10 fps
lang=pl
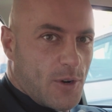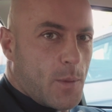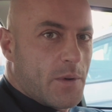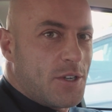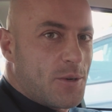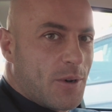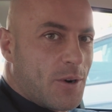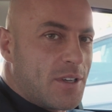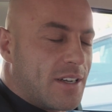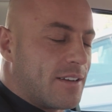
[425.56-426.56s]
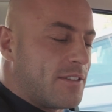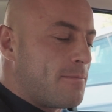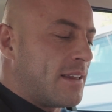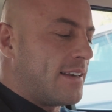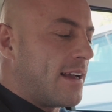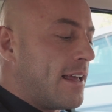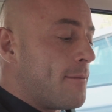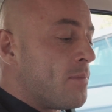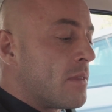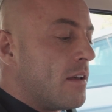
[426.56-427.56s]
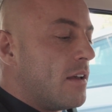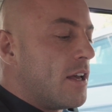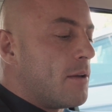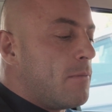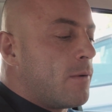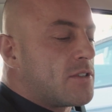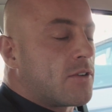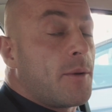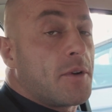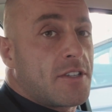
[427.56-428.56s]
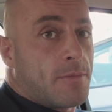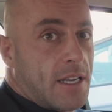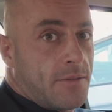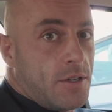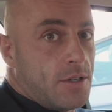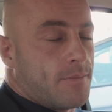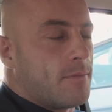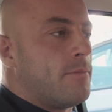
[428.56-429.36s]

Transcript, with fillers: opowiedzieliśmy o nich w tym materiale, mimo wszystko nie ma się co martwić,